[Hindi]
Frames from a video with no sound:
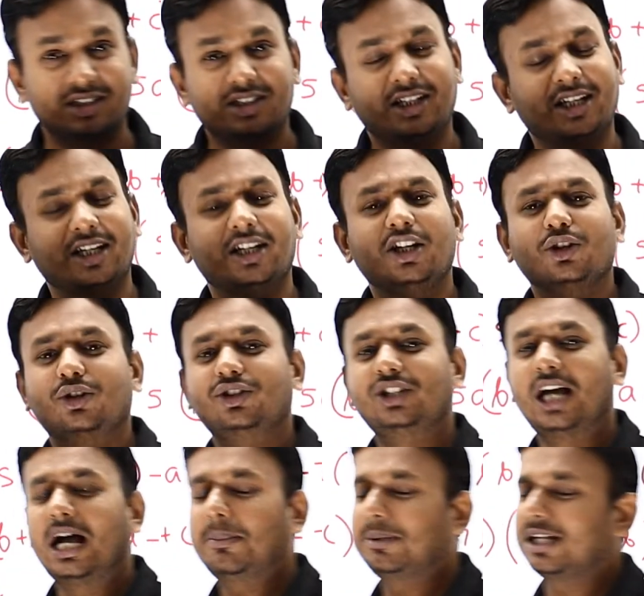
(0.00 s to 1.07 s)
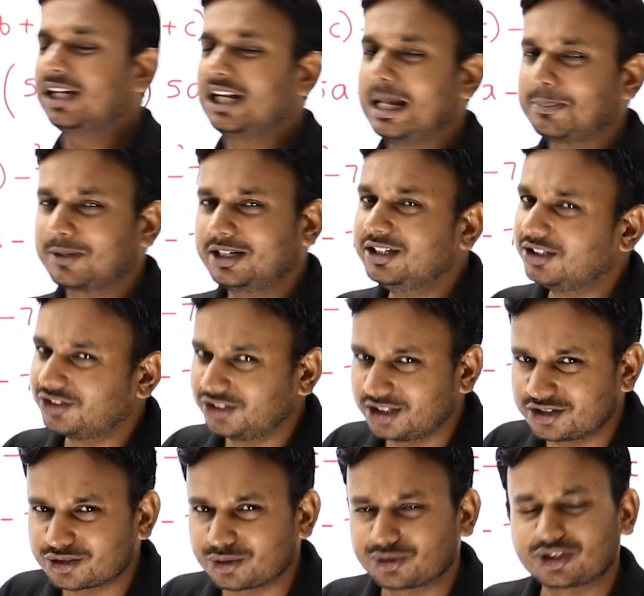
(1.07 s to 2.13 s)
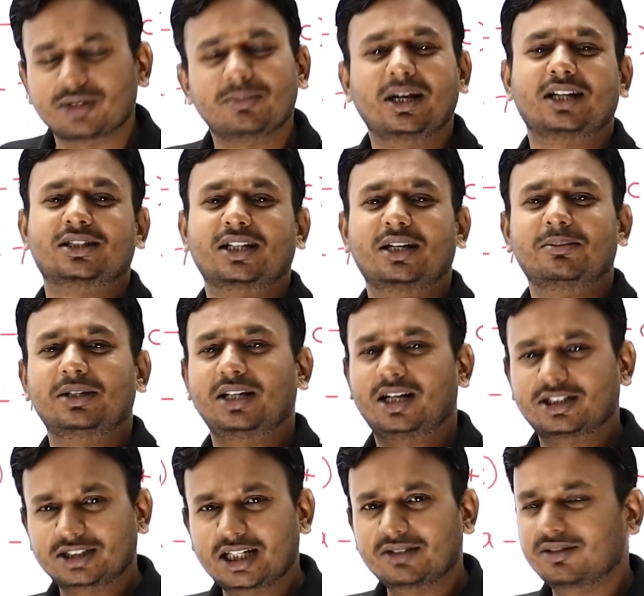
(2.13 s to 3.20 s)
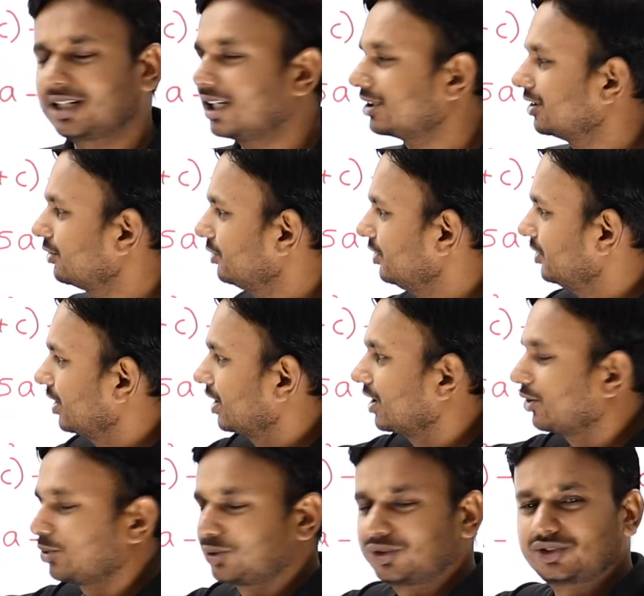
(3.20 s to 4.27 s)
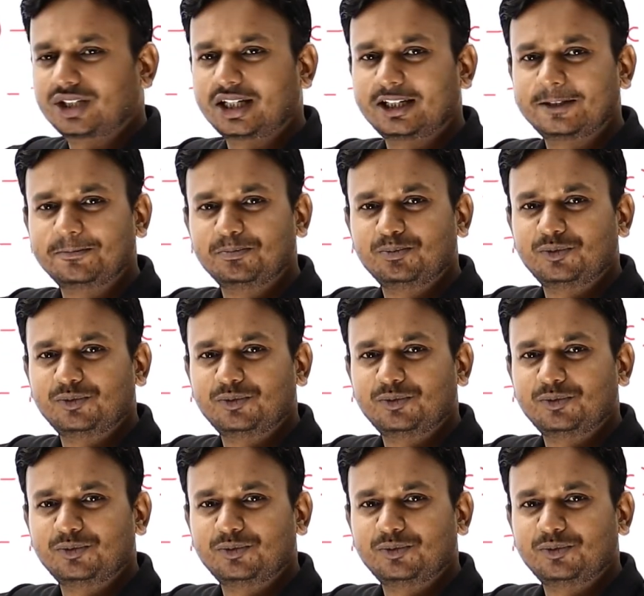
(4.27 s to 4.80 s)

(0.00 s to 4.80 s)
ठीक है तो यहाँ पर अगर आपका ईजिएस्ट क्वेश्चन में आता है भाई आसान वाला आता है तो इस तरीके के क्वेश्चन आएंगे